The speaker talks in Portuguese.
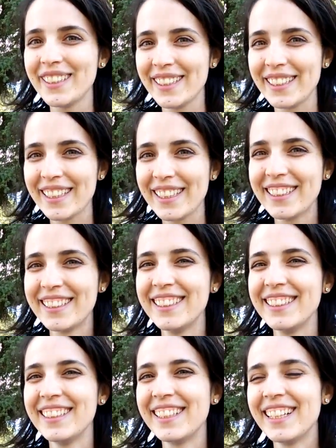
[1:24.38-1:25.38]
dia
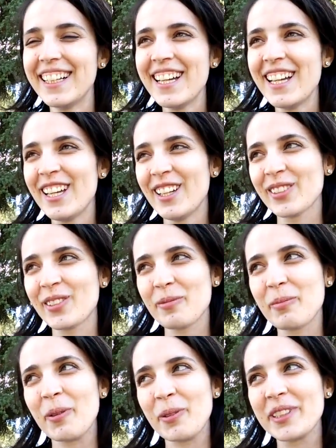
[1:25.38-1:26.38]
eu tô
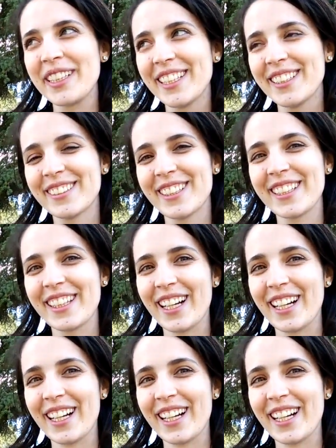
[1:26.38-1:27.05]
um pouco triste que